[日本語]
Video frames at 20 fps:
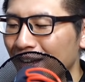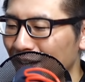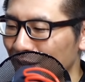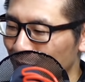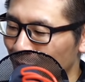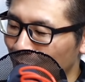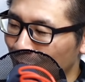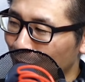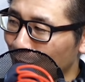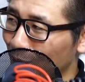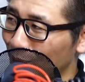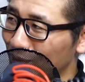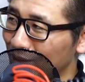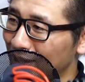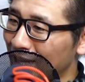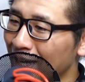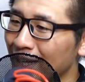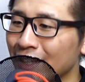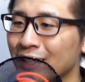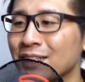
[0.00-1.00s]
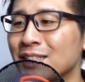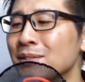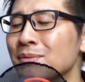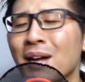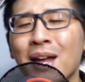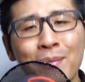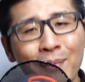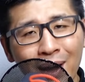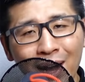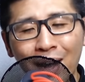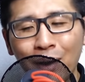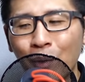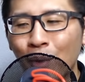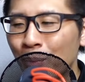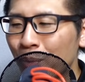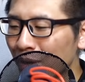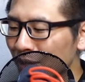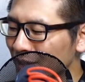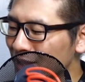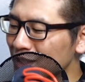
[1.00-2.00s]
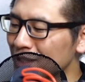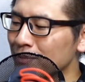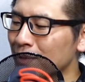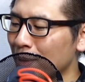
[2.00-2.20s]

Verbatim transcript: 慣れてしまえば、覚えてし